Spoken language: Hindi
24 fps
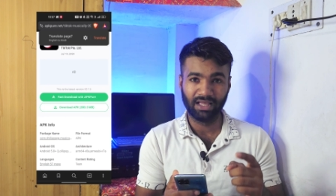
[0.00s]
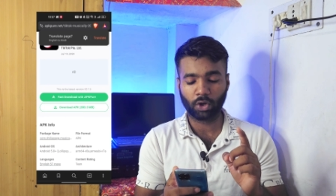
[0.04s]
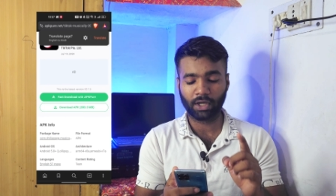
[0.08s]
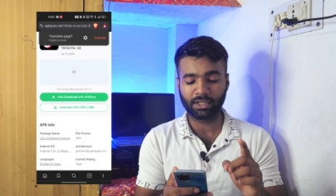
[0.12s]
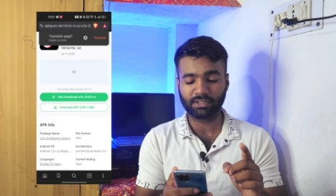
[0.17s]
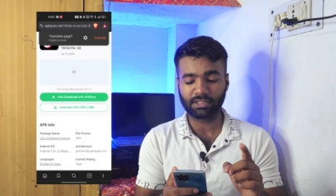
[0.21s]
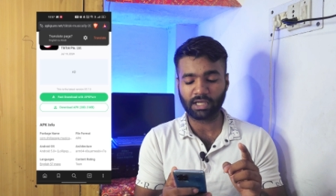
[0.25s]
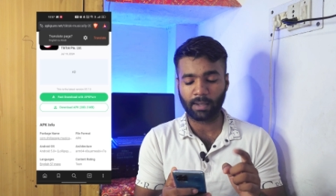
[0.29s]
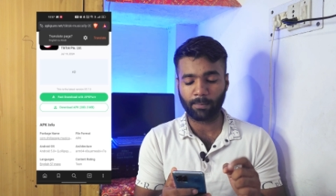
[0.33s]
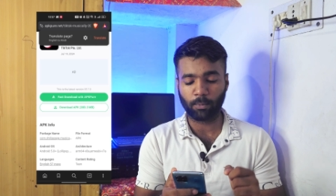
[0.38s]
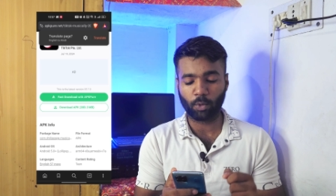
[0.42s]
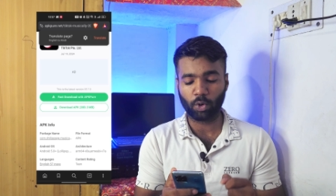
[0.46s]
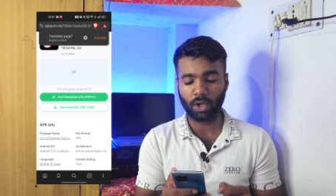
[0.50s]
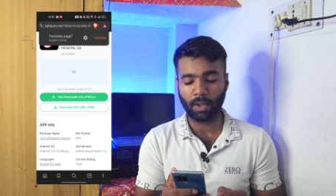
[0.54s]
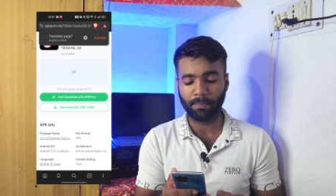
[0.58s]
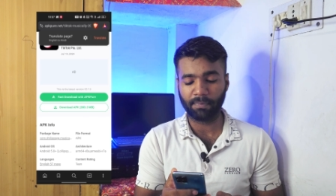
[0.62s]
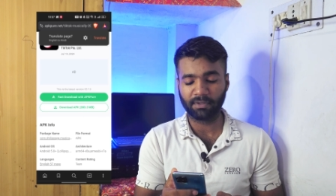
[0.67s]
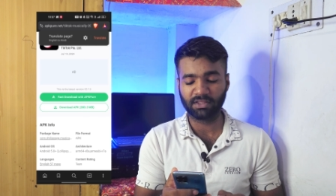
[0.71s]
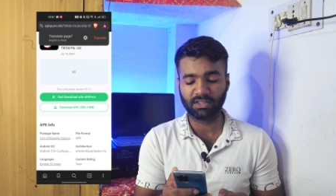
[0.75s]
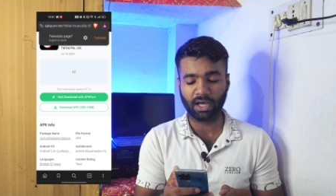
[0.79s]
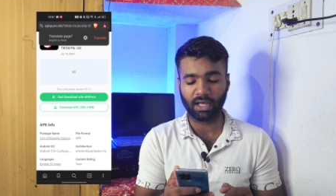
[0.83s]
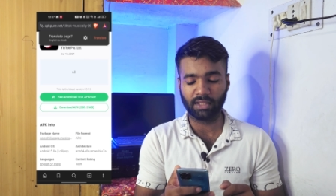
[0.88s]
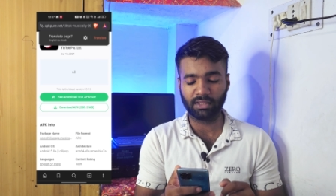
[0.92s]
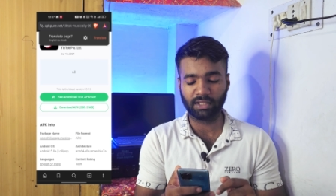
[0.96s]
तो गैस आपको
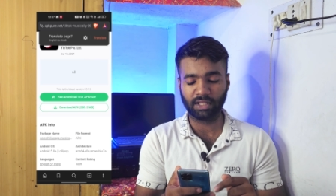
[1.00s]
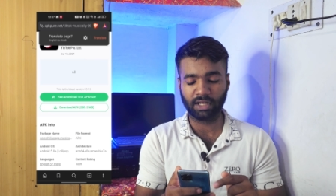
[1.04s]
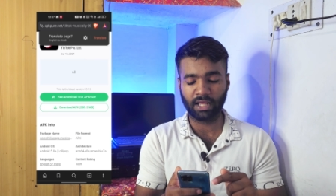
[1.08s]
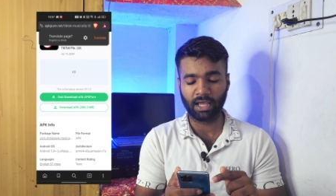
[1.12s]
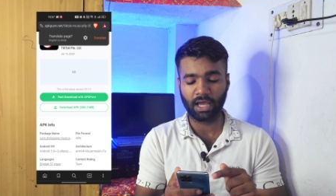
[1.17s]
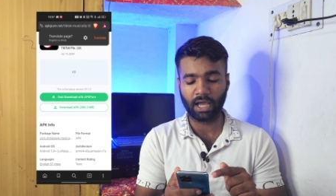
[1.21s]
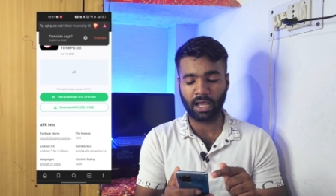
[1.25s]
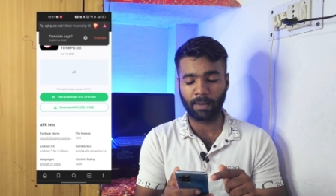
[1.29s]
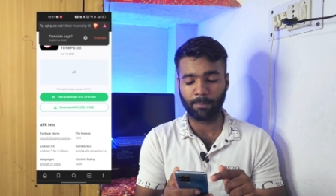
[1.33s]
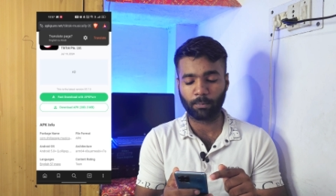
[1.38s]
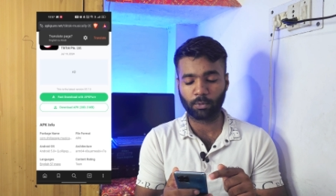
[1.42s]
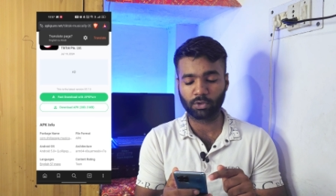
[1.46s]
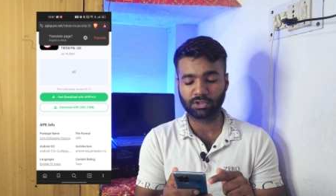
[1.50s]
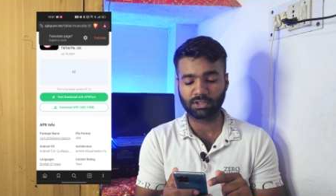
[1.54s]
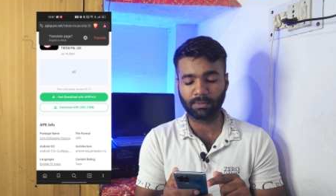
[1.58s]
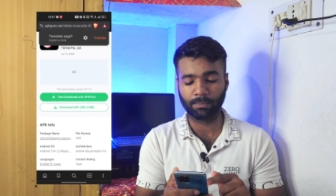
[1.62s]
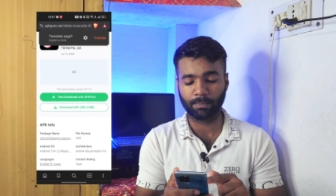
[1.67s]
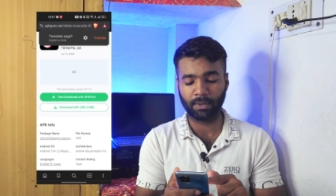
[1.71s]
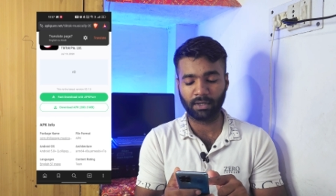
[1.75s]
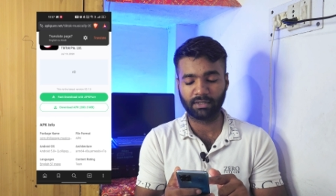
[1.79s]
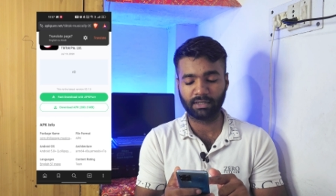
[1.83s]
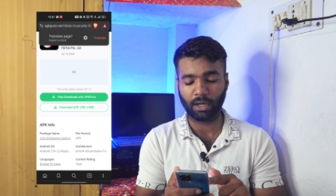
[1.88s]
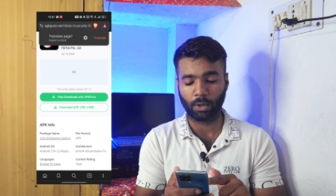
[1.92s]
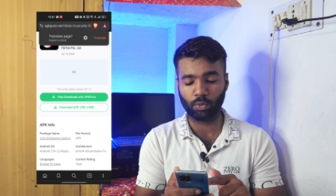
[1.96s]
यहाँ पे ध्यान देना है आपको
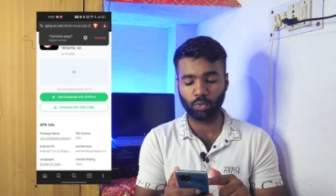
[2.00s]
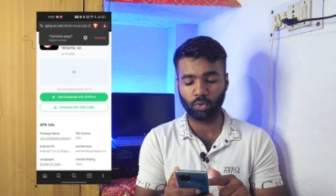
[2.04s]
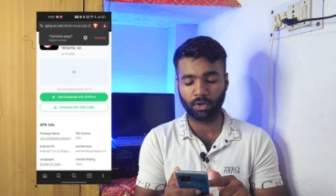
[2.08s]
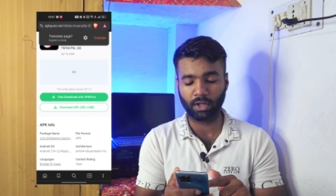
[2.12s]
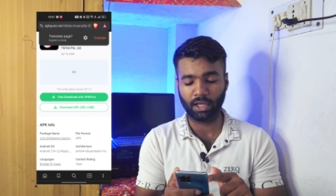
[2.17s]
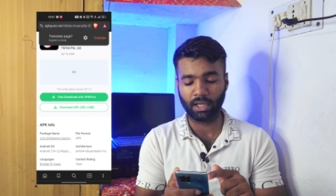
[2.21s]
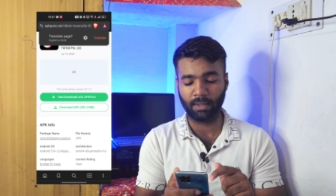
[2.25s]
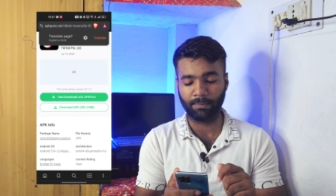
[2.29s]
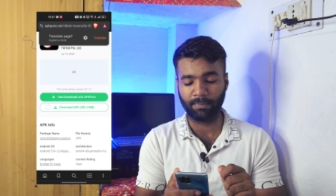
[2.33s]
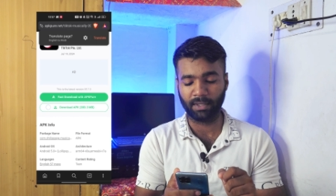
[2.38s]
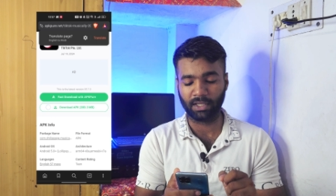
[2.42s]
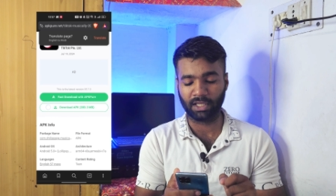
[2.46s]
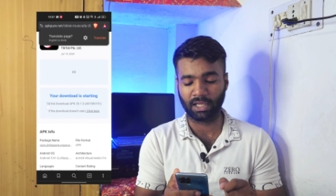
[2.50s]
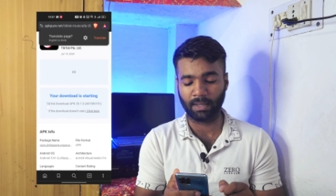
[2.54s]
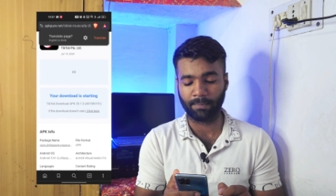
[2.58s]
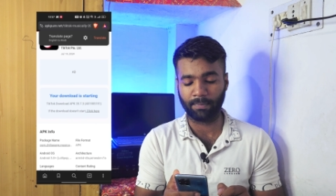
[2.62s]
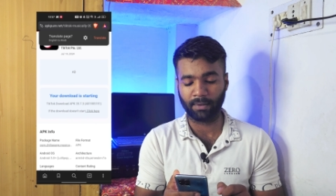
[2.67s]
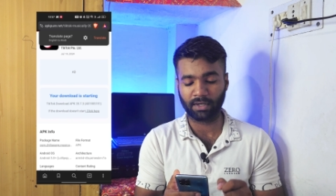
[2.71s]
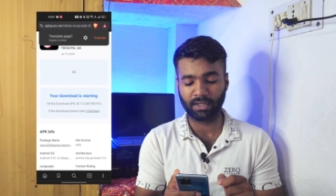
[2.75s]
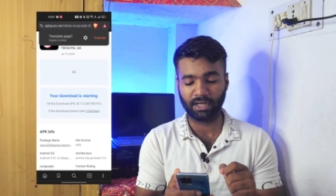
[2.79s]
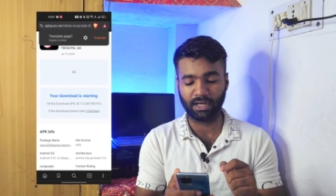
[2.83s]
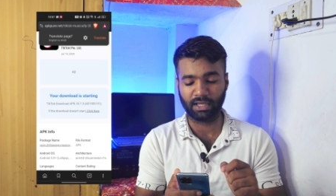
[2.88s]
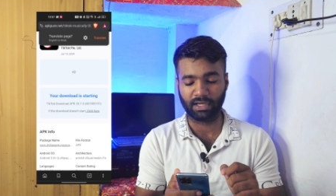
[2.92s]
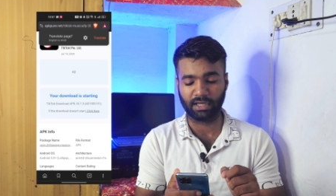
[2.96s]
सिंपल डाउनलोड
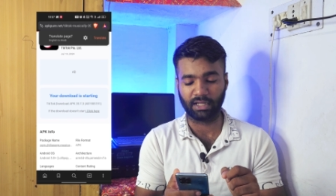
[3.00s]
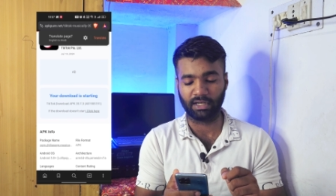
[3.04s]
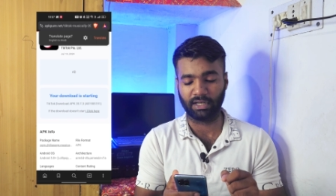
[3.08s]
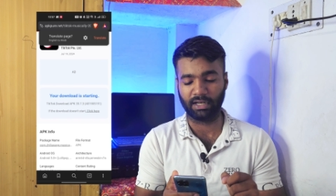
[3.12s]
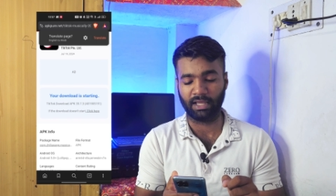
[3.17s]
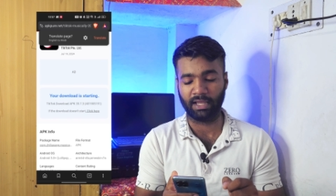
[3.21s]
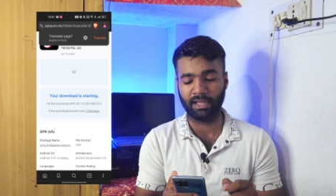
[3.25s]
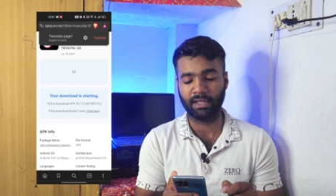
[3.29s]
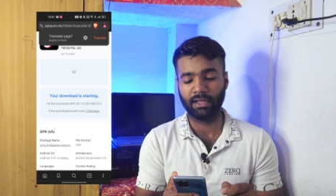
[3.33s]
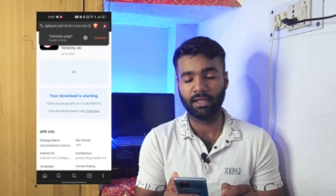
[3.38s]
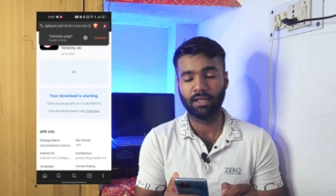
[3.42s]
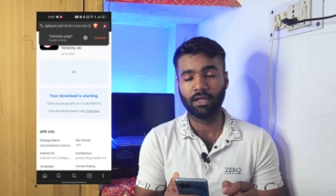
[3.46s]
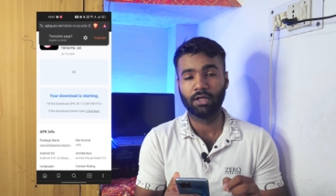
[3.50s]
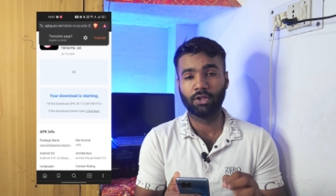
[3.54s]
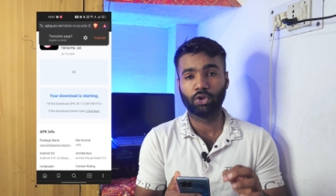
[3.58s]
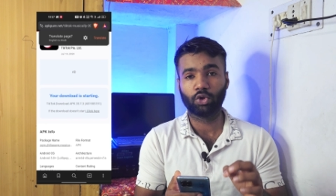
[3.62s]
एपीके पर क्लिक करना है